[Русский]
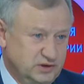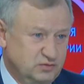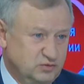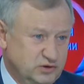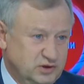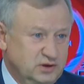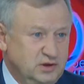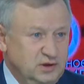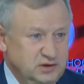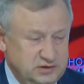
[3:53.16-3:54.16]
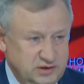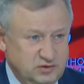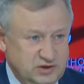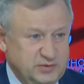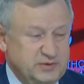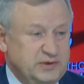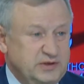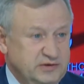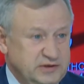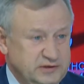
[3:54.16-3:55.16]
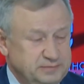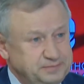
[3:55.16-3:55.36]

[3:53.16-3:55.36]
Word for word: Я думаю, что здесь у нас перспектива есть.